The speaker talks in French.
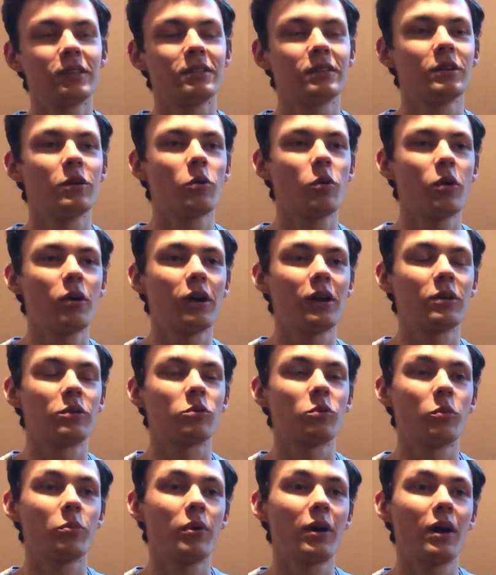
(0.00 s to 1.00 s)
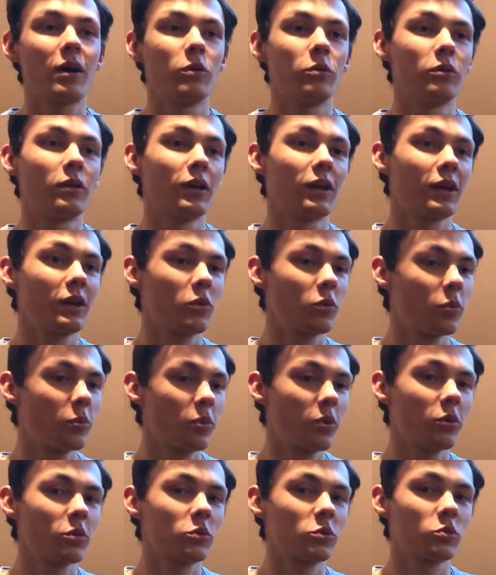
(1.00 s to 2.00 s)
ces croix, elles ne sont pas une
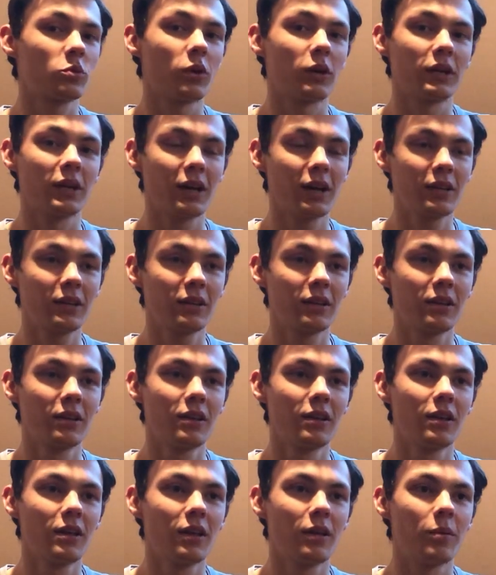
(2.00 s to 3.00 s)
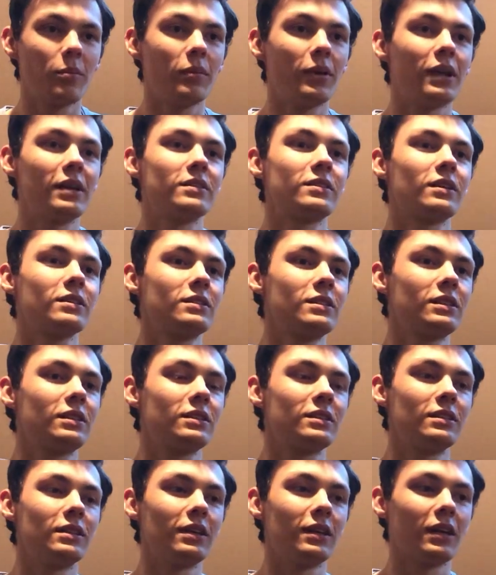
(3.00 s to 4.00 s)
récompense ou un grade, mais elles
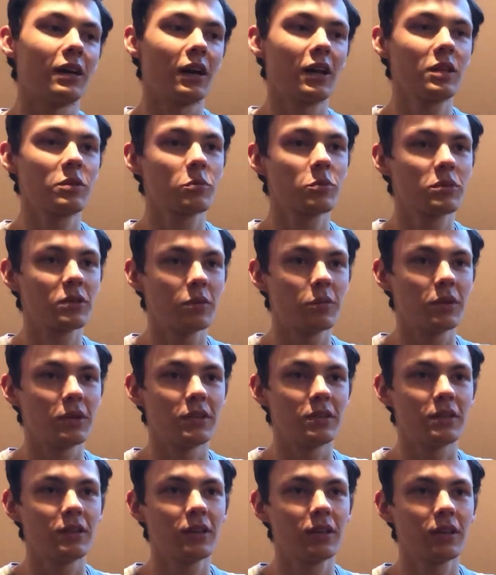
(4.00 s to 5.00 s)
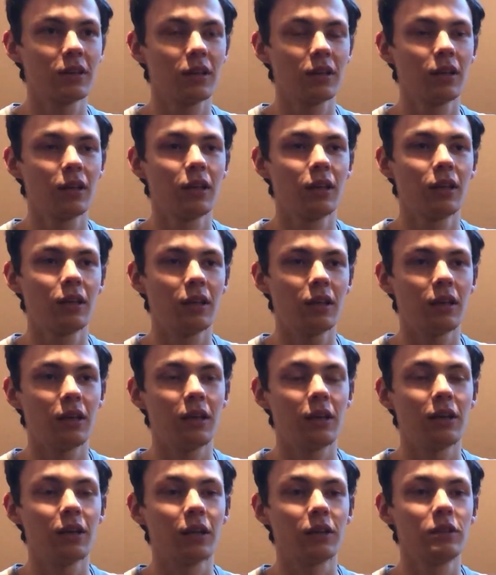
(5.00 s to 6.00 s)
indiquent des responsabilités
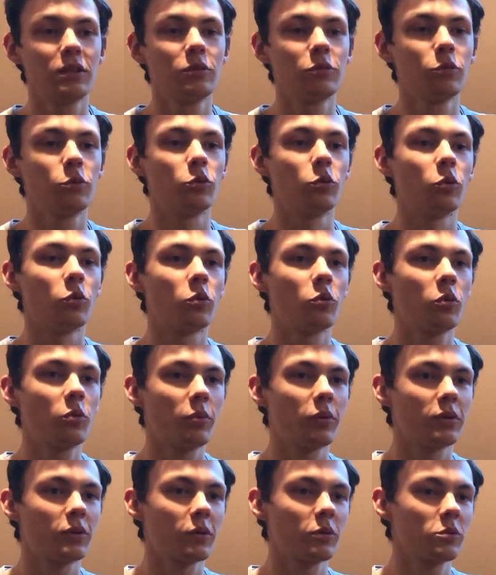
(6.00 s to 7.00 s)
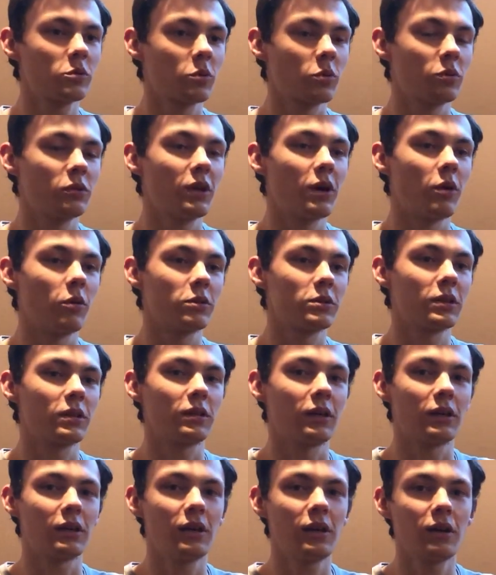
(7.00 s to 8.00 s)
et un niveau de compétence qu'on a au sein
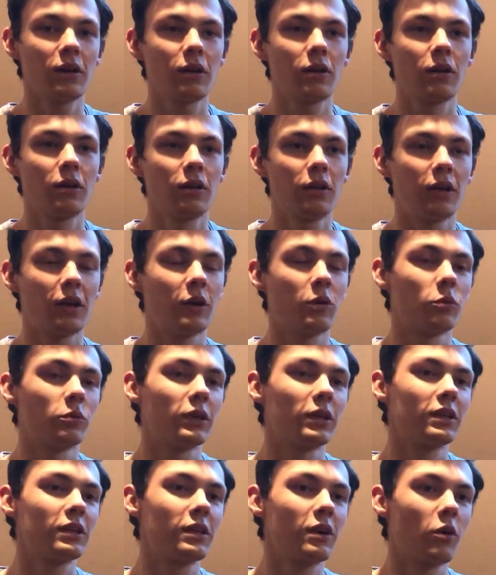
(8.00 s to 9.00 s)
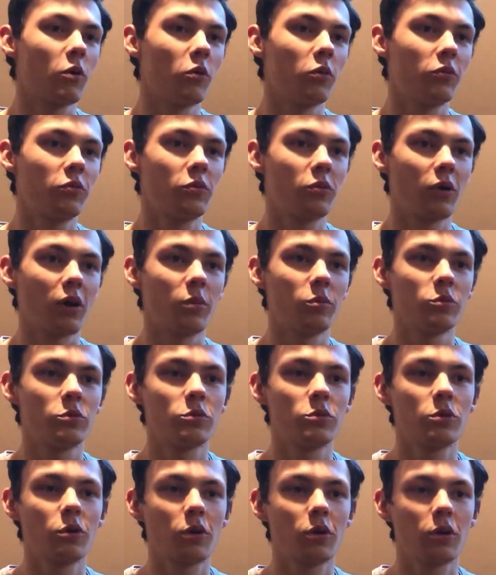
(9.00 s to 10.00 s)
des clercs et qu'on acquiert au fur et à
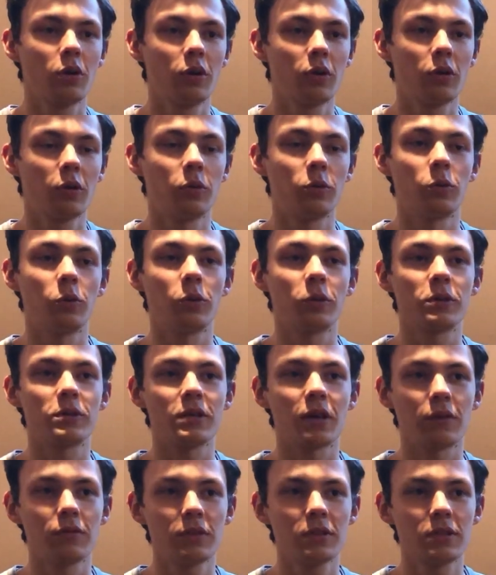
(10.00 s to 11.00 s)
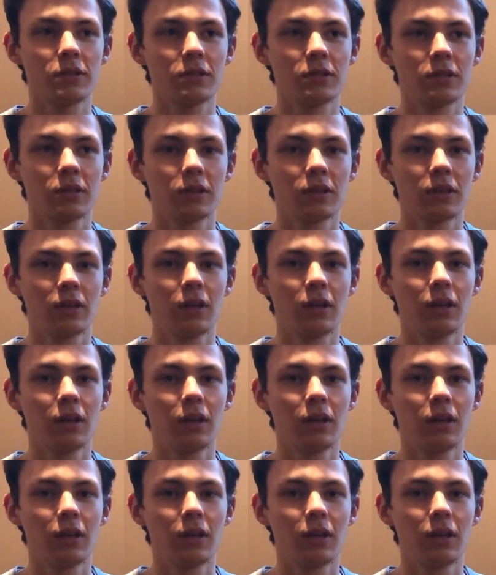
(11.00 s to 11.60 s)
mesure de notre service.